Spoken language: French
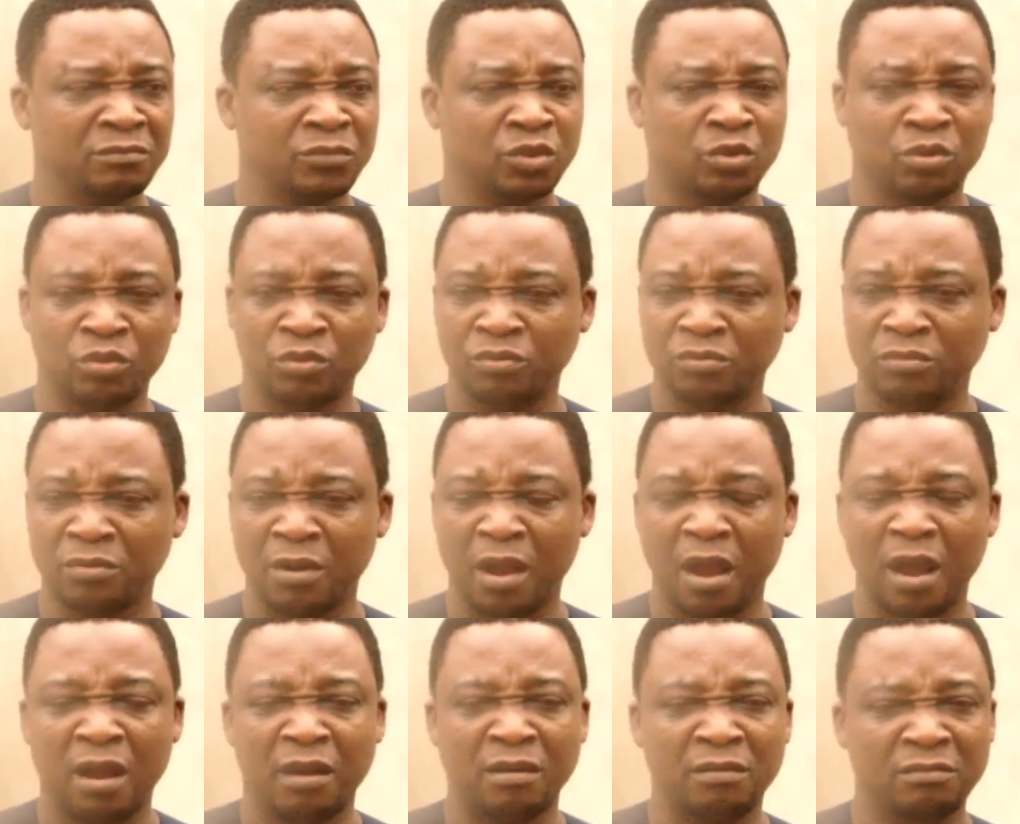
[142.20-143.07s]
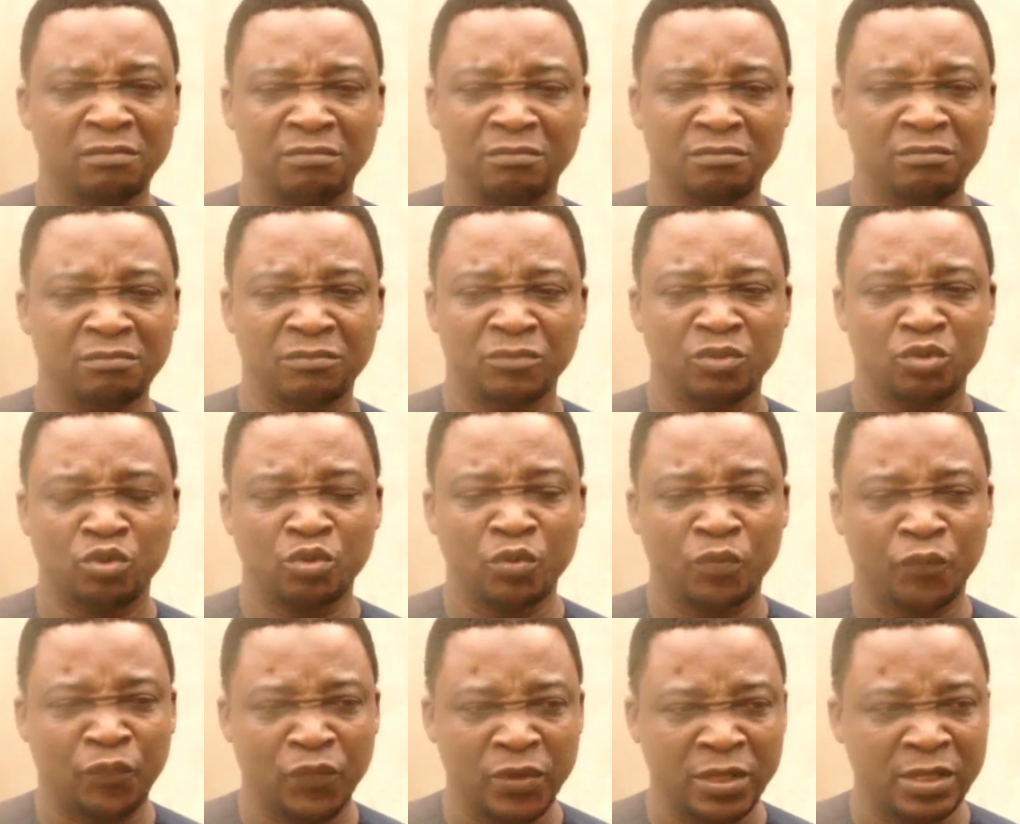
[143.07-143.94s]
sont
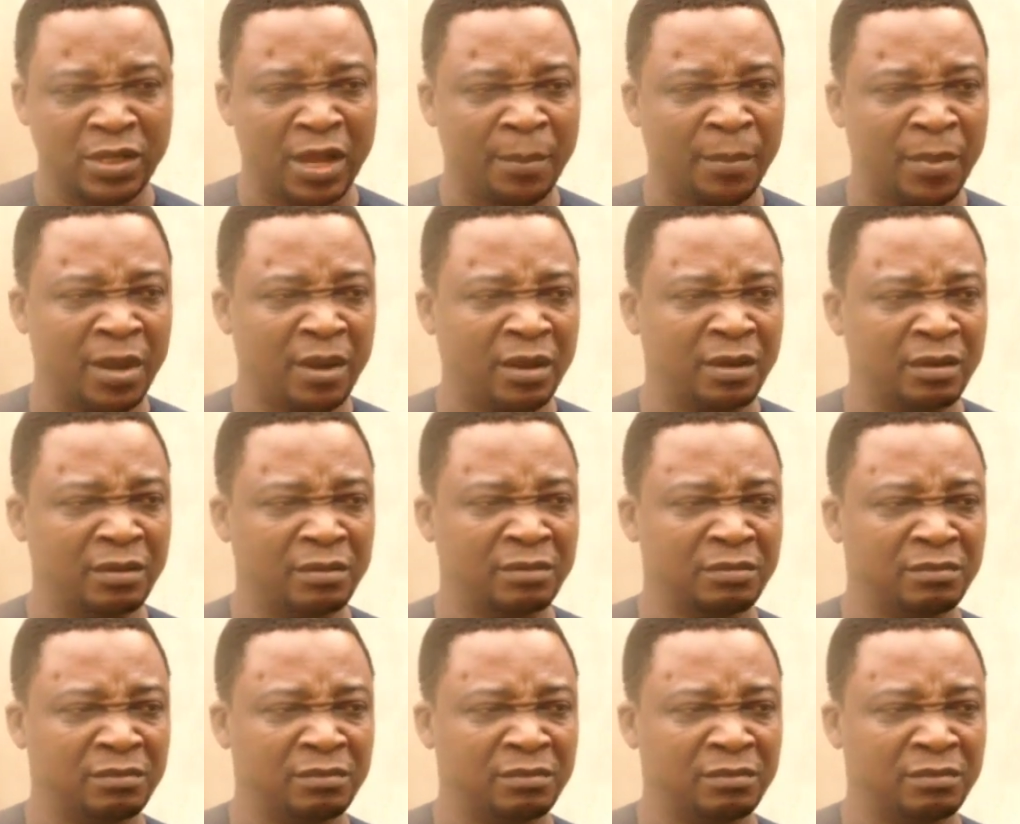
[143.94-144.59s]
suffisamment,